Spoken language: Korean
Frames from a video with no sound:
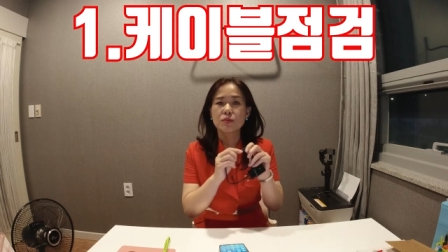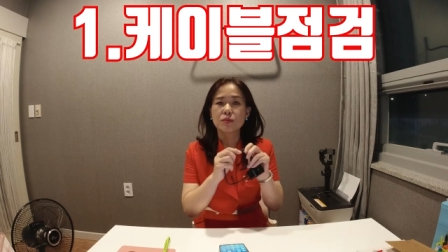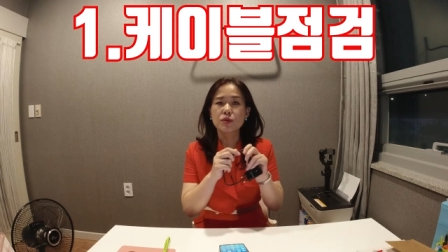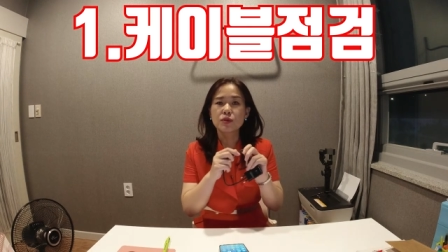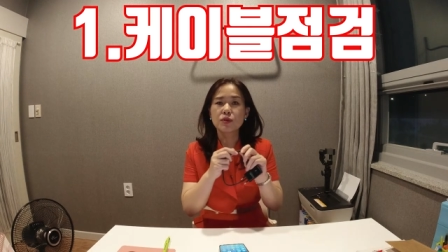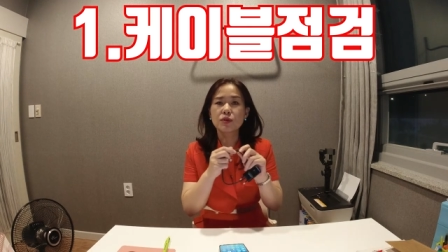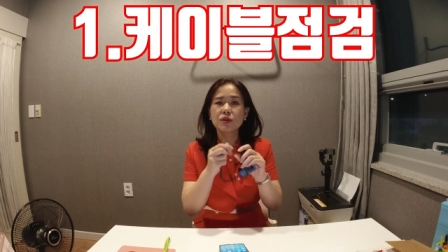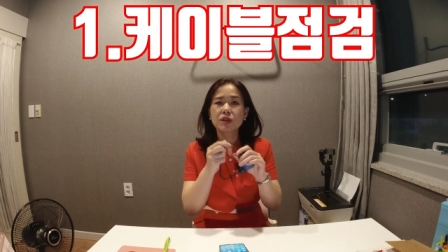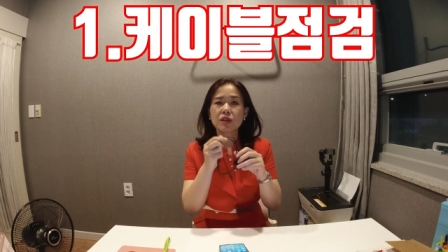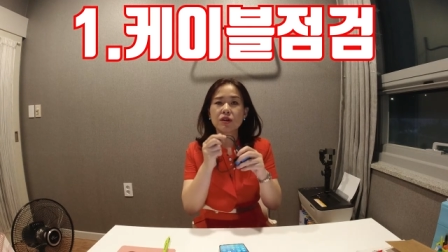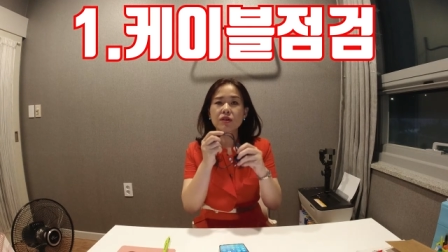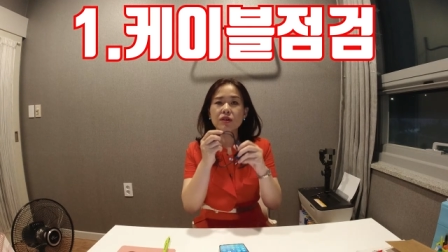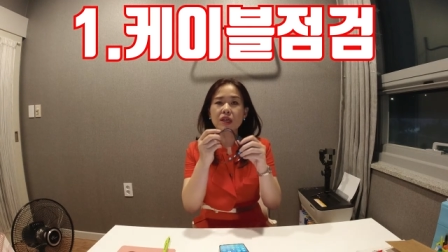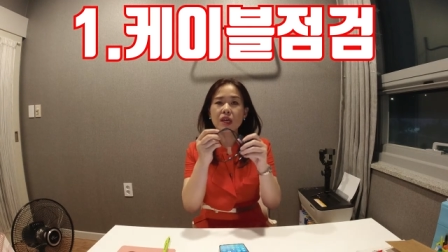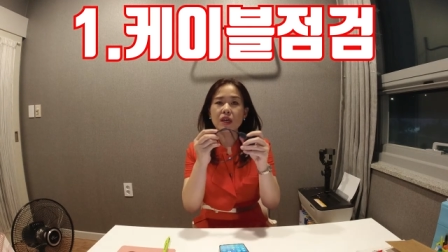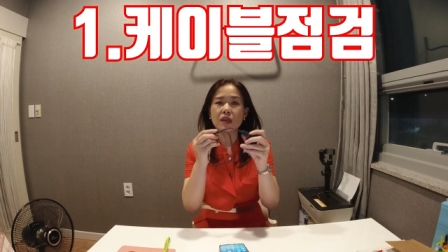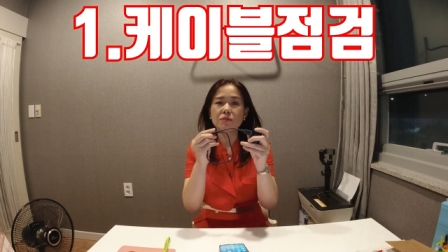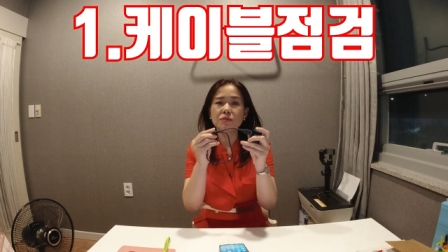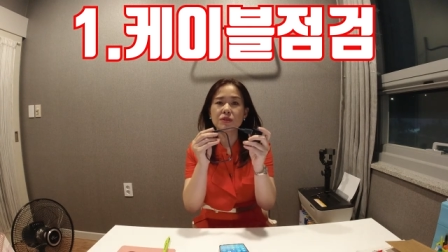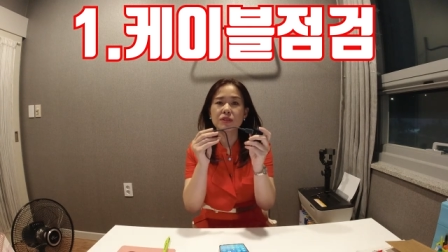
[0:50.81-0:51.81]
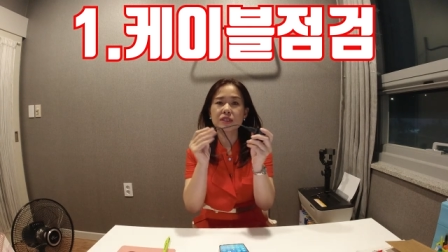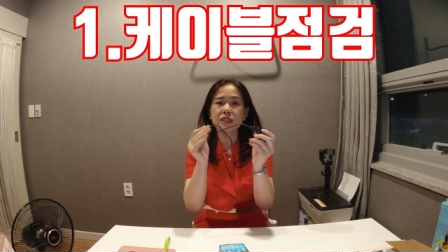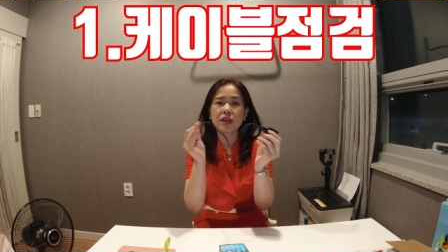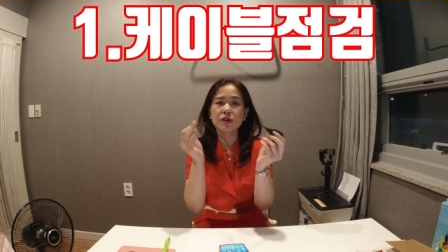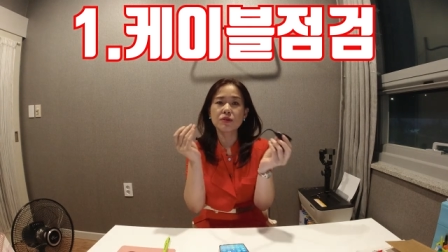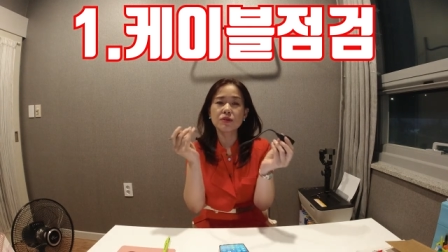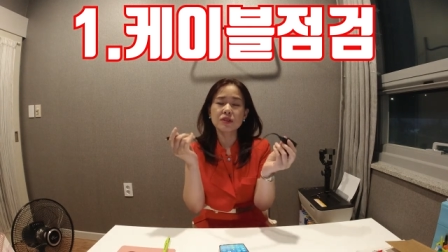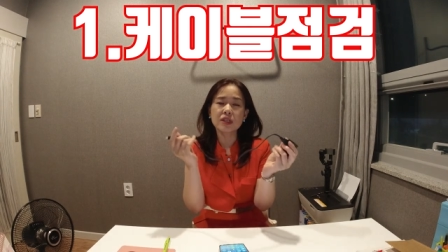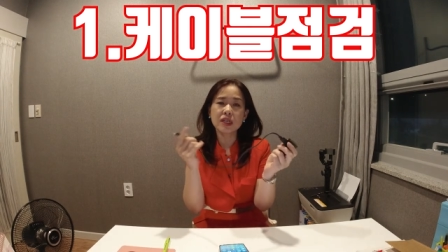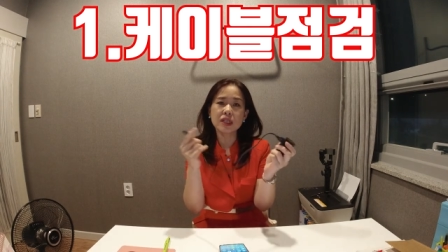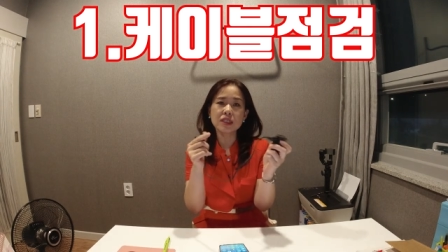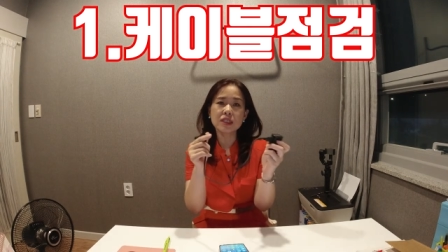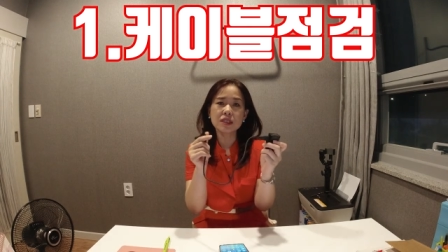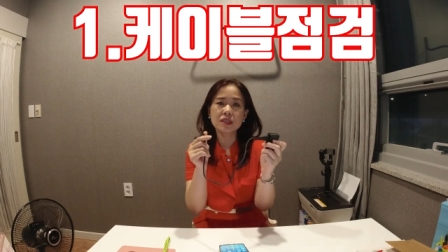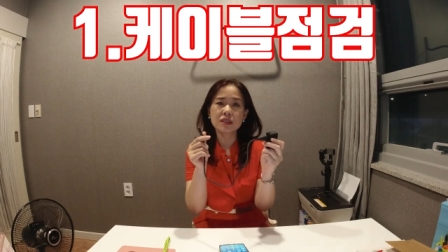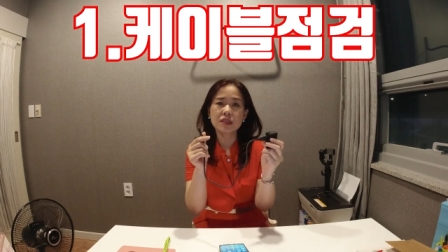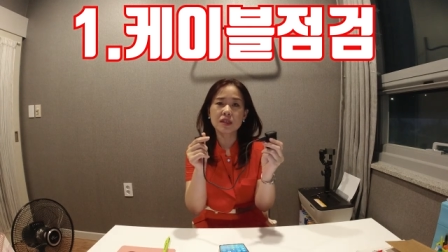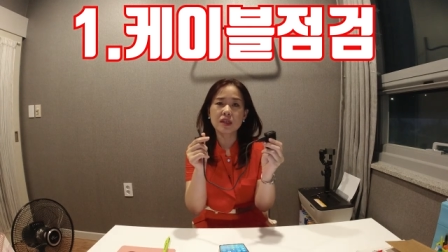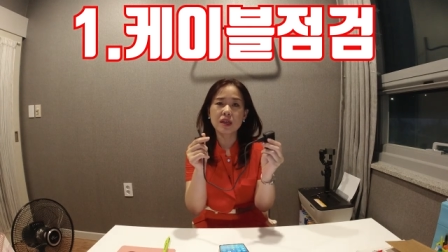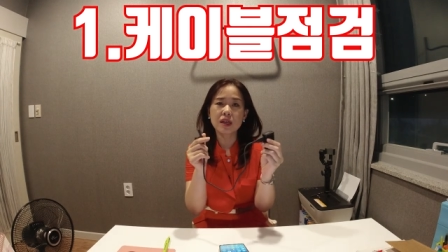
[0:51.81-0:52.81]
보통 이런 케이블을 사용을
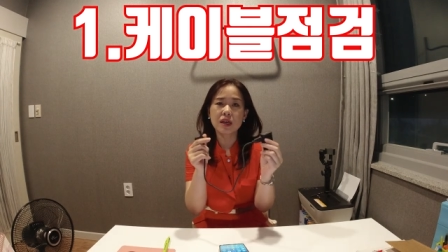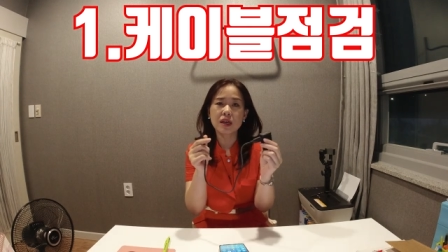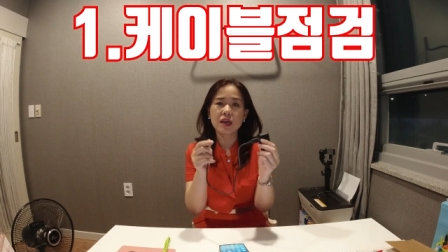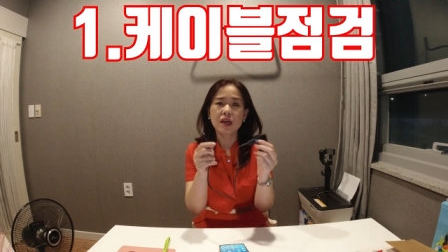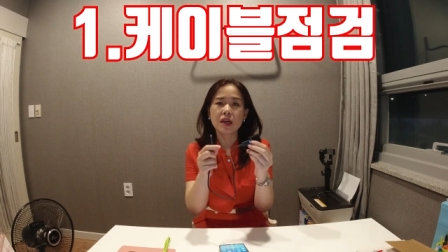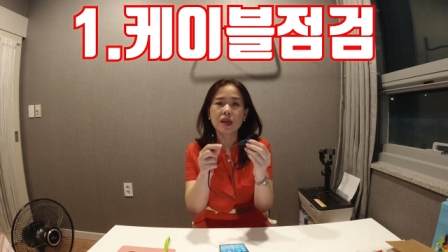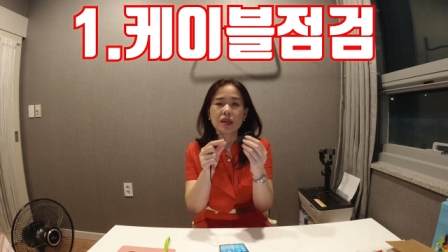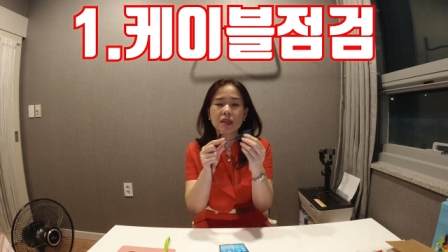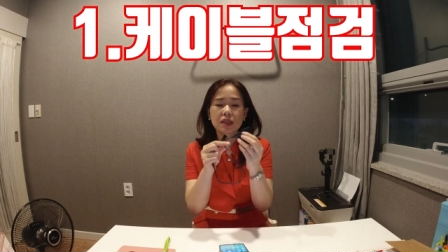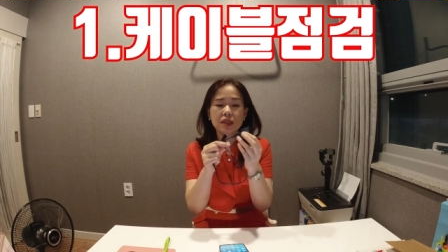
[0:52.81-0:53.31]
하시는데